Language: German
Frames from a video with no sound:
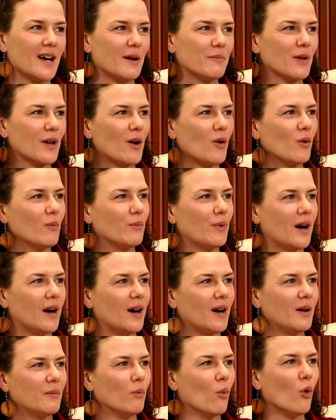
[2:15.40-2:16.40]
ja. habe ja auch ein
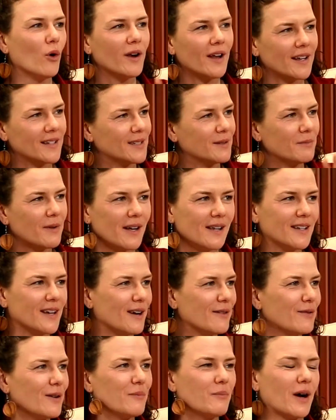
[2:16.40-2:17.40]
paar Monate mal
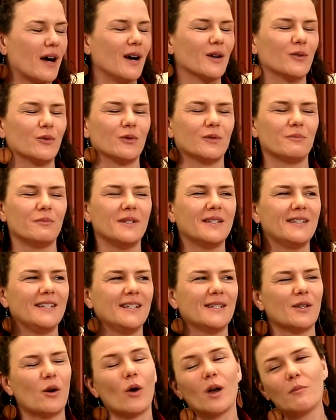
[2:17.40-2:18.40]
da verbracht und mich
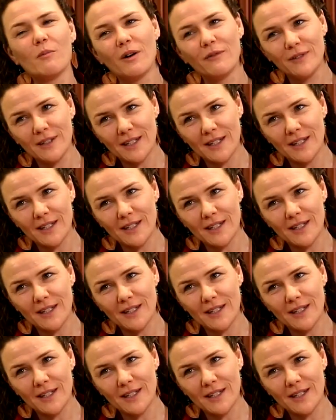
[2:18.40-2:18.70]
zieht es auch immer